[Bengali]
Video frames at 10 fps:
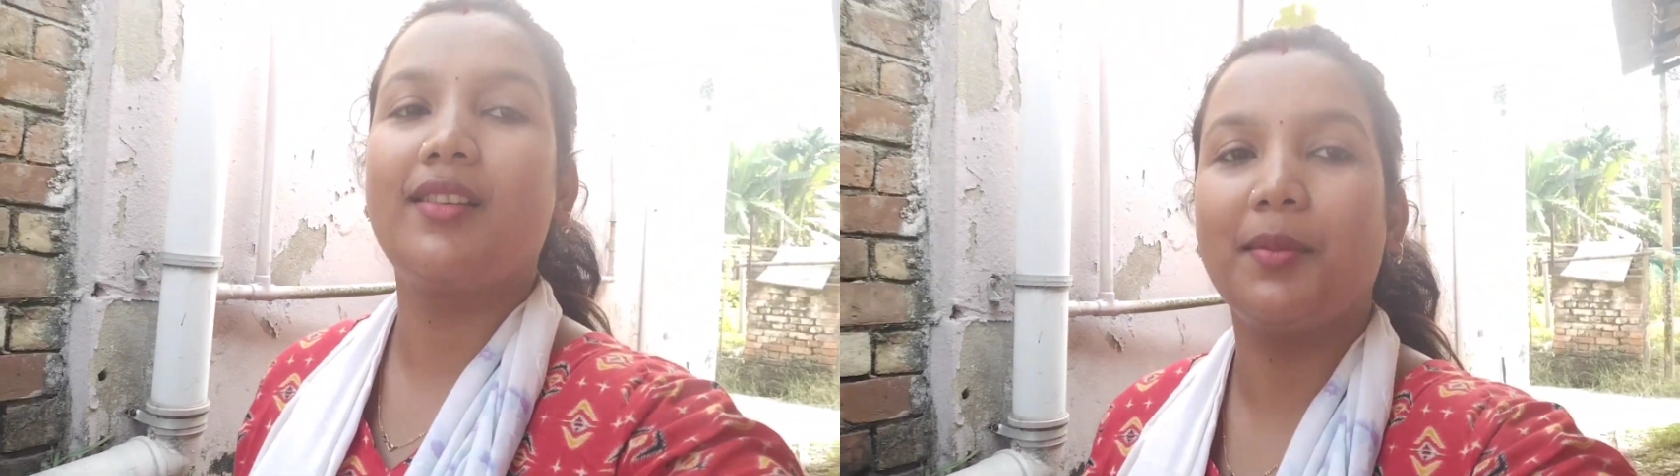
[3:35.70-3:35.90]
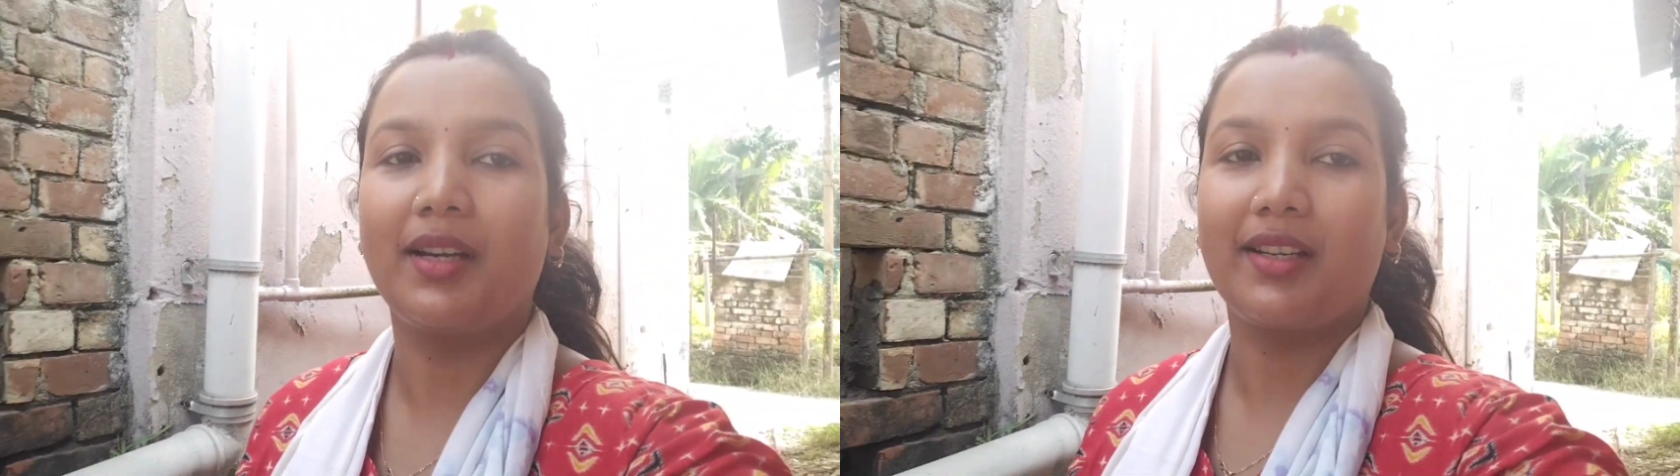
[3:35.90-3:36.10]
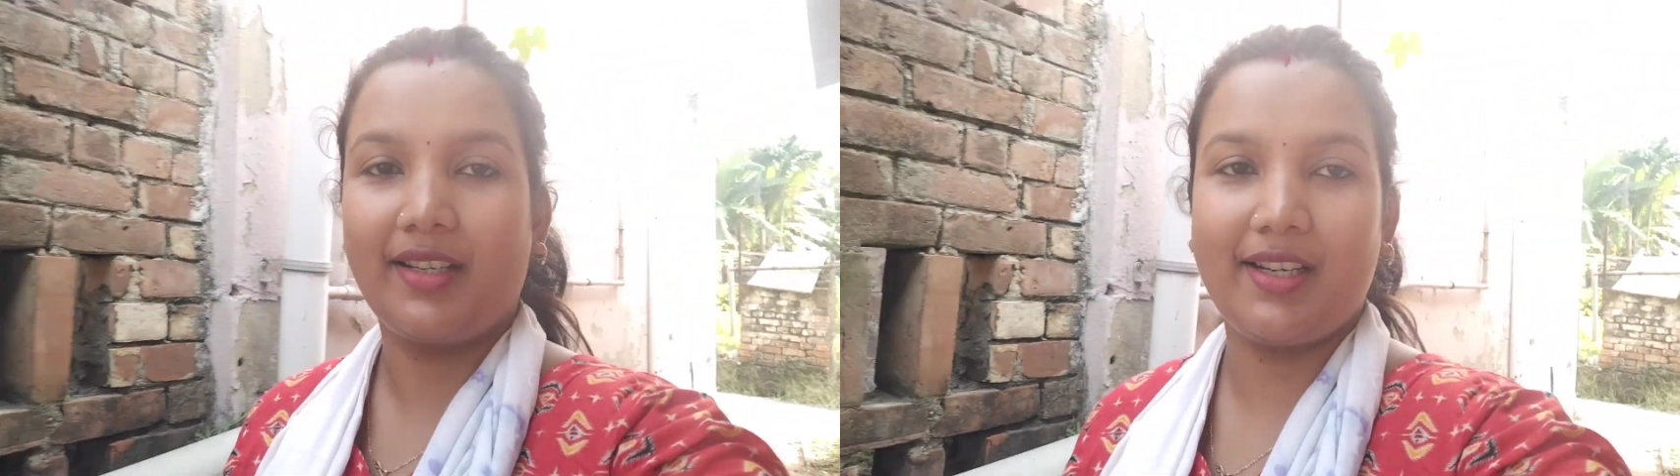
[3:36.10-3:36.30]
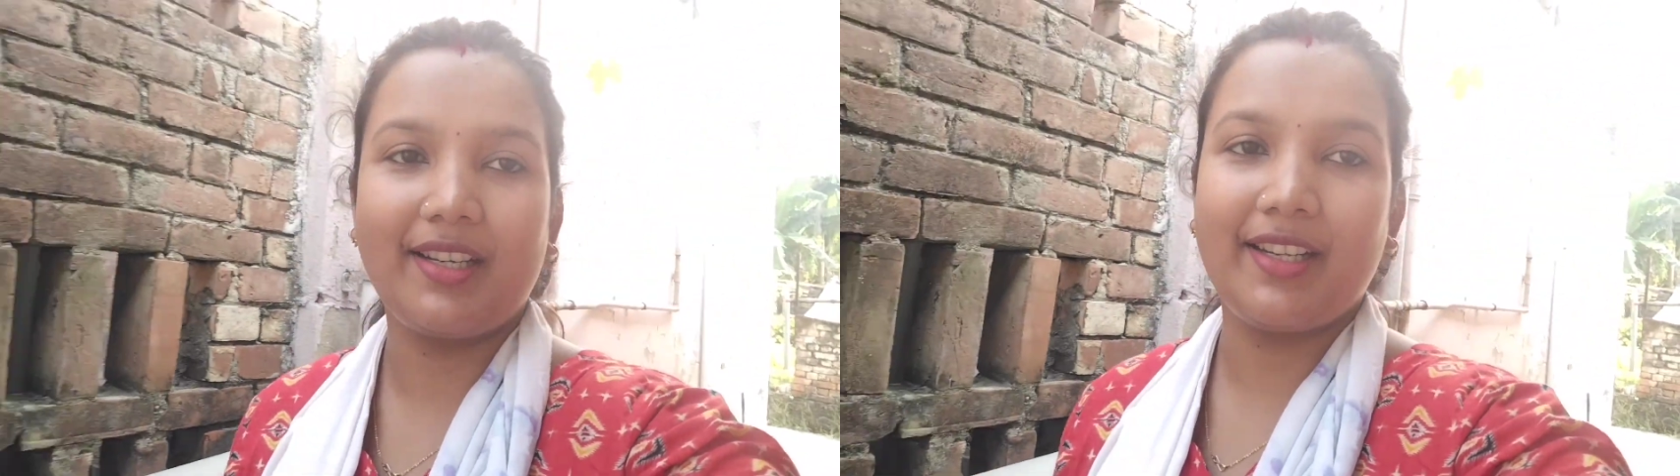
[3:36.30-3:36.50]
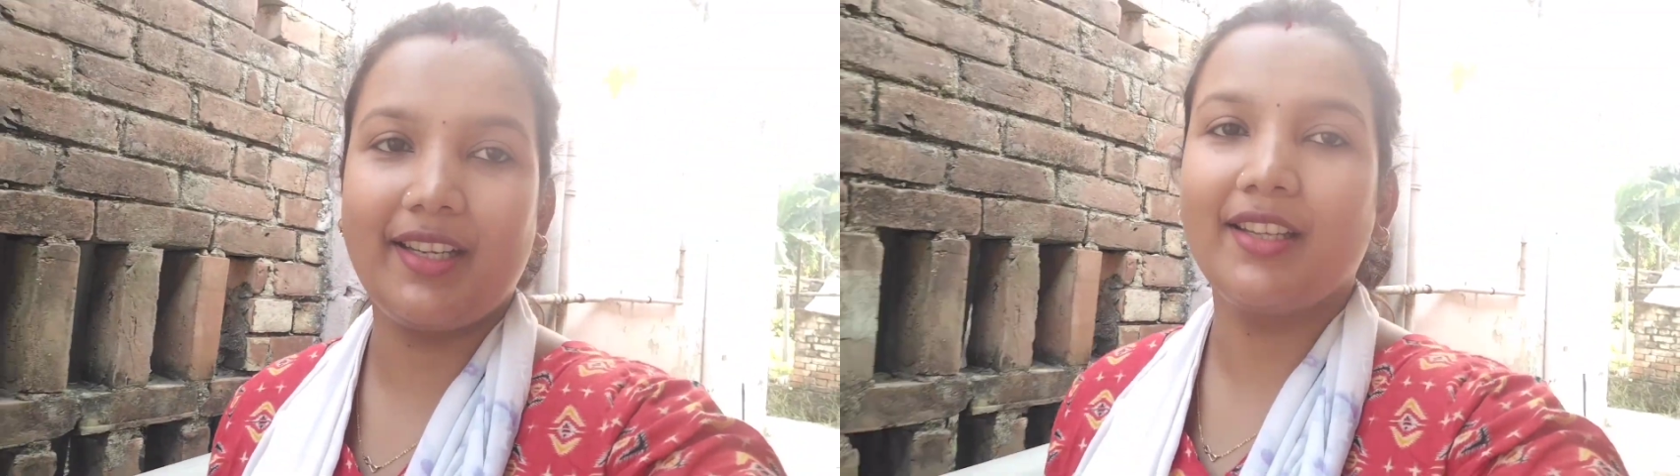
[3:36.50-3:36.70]

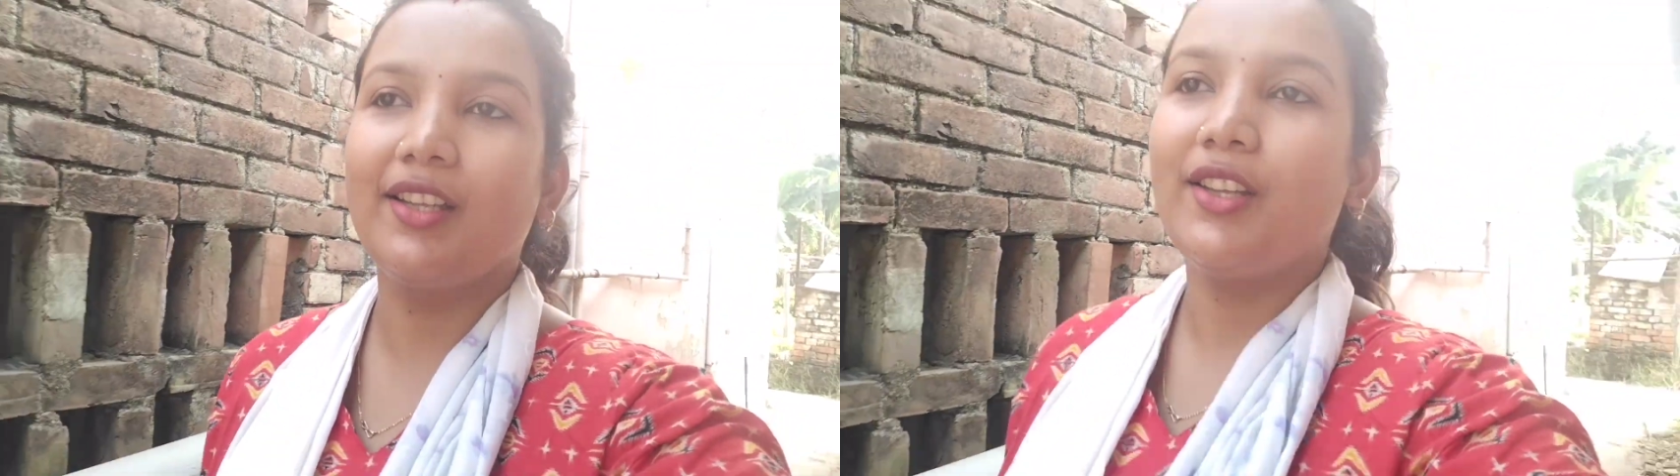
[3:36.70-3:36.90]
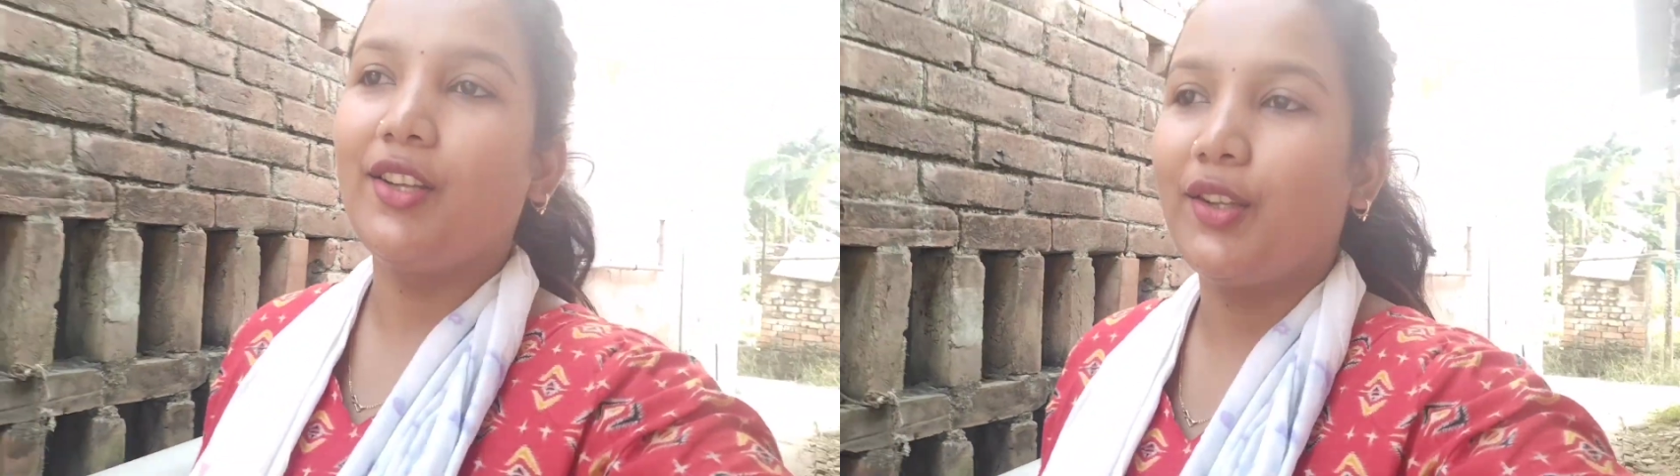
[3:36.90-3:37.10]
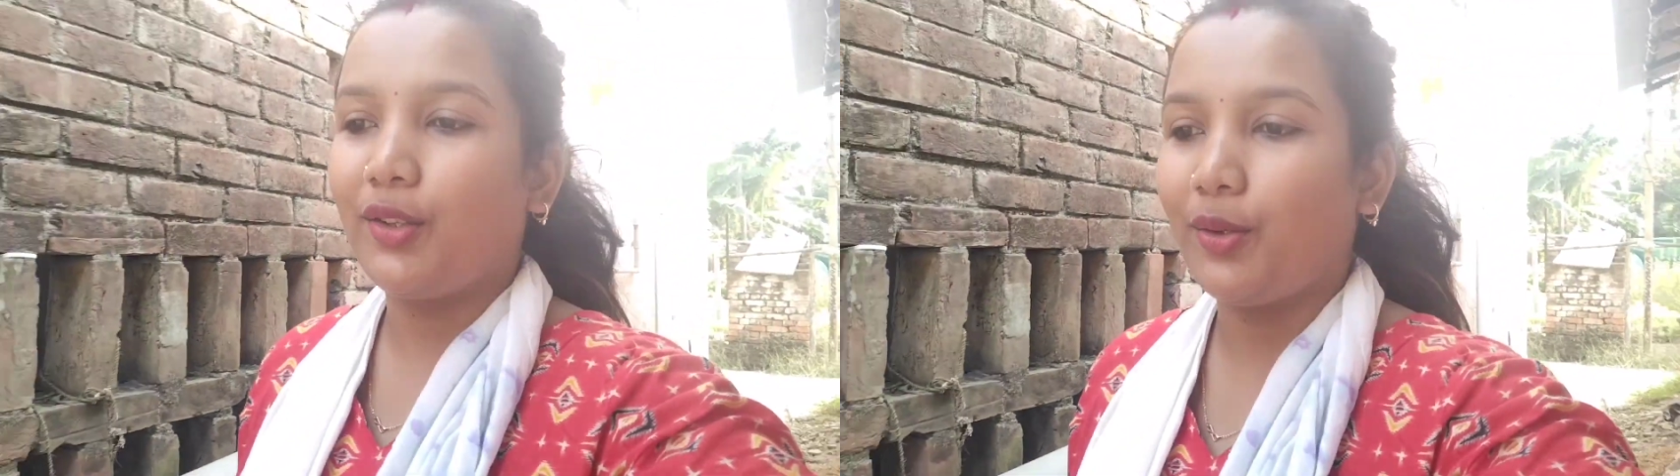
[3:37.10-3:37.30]
বাঁকড়াহাটে তো